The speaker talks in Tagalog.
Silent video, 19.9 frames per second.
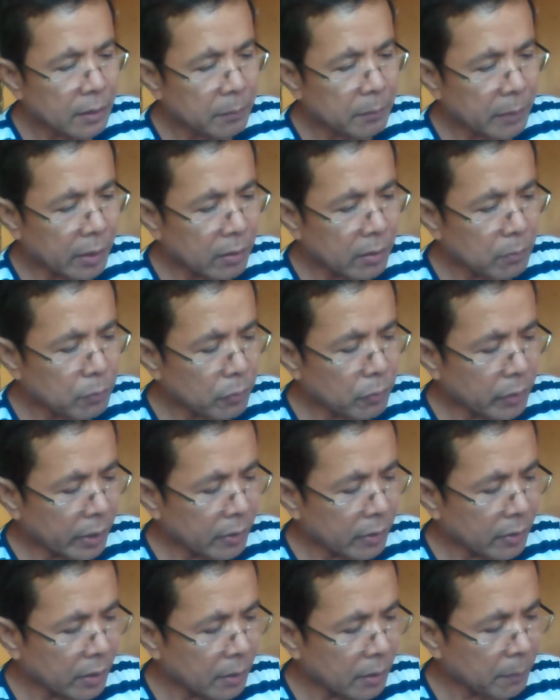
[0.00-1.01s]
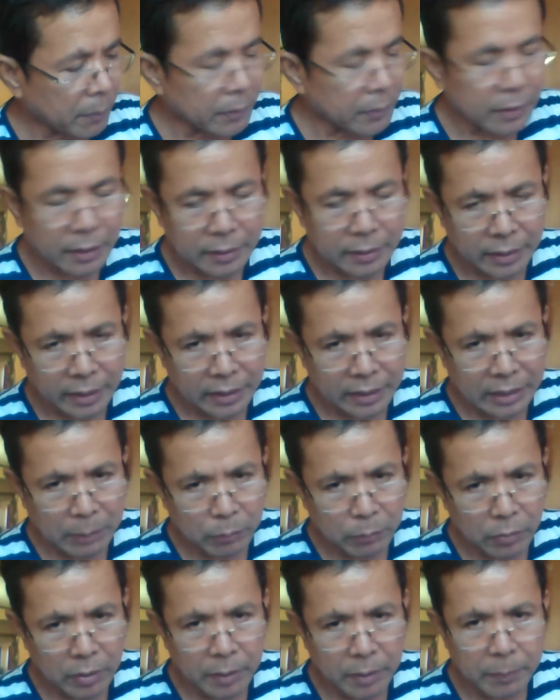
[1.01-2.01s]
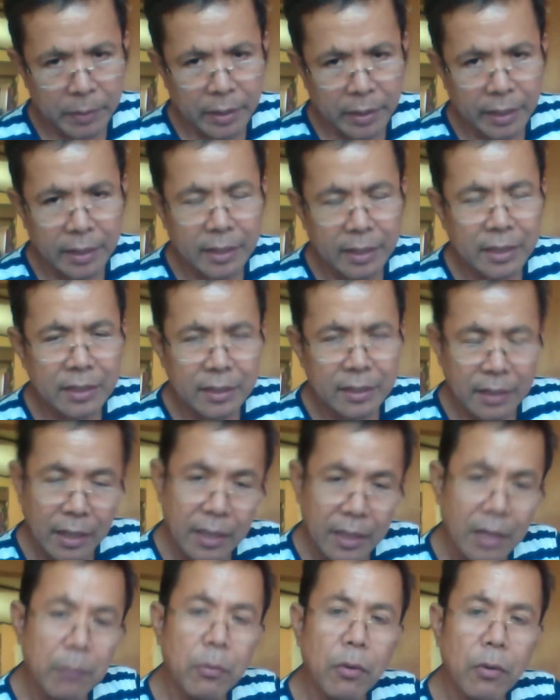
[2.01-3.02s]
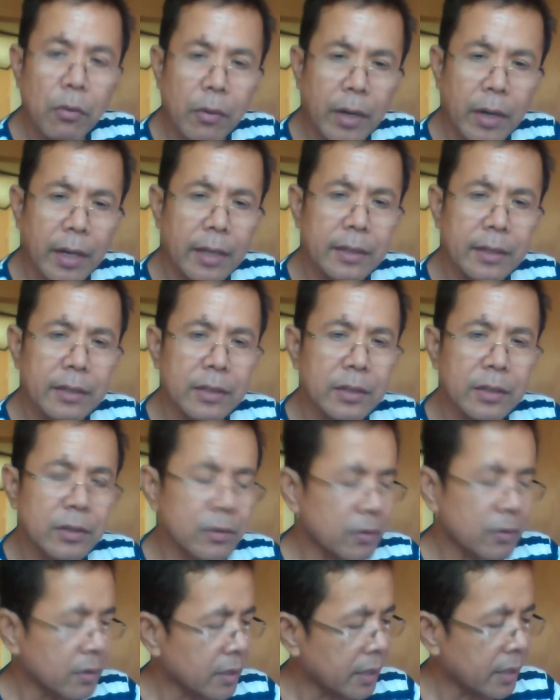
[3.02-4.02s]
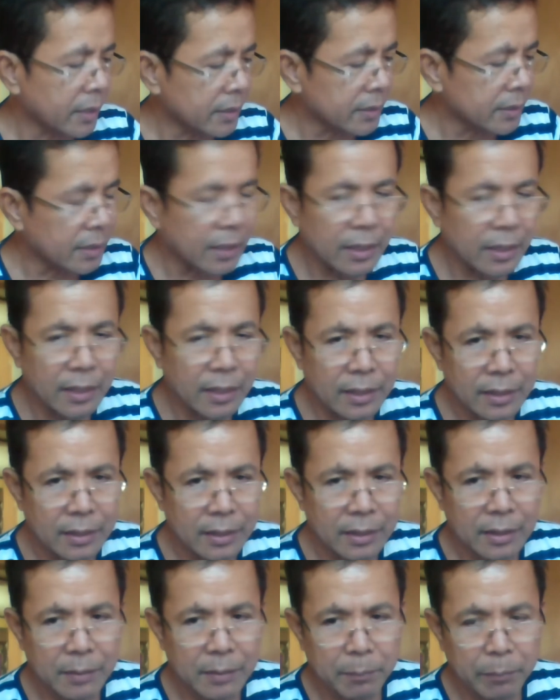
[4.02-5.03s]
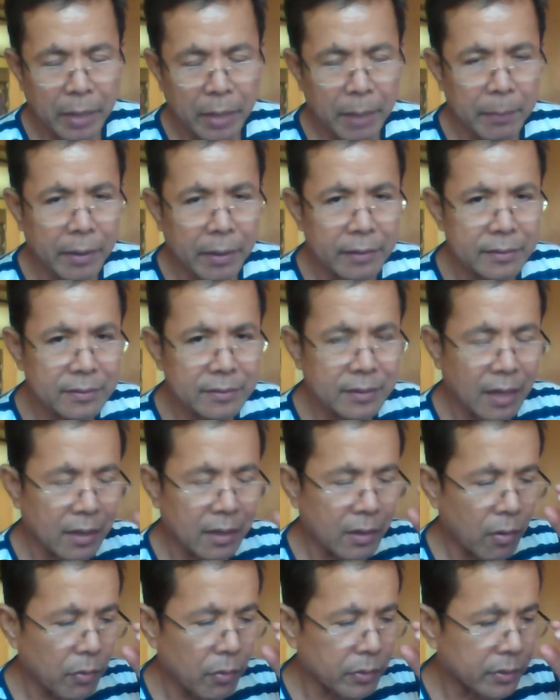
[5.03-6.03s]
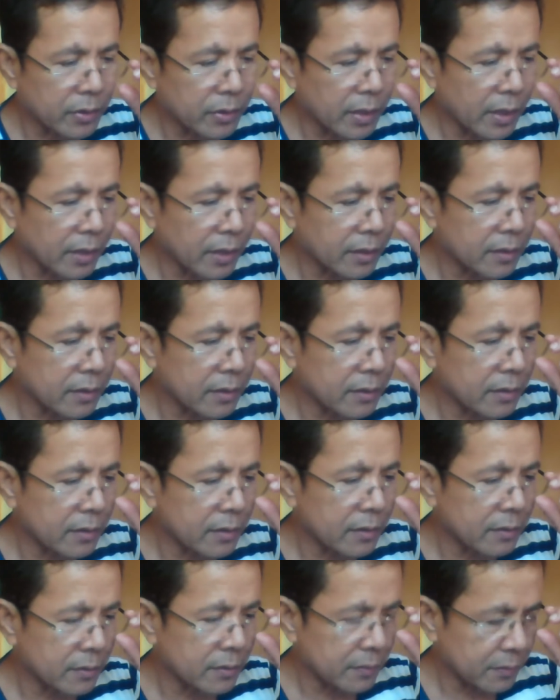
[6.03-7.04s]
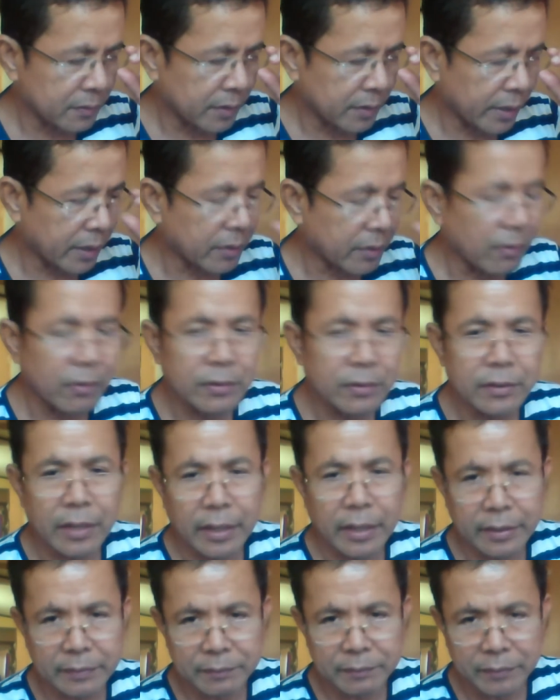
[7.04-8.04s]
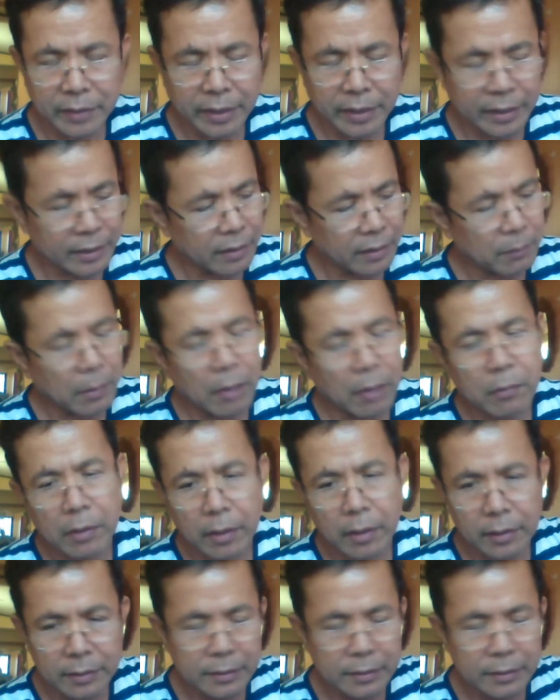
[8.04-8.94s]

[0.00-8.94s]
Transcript: meron po kayong karapatan na hindi po ibigay ng kabuuan yung kanyang payment sa contract. Okay, contract. Okay, bawa,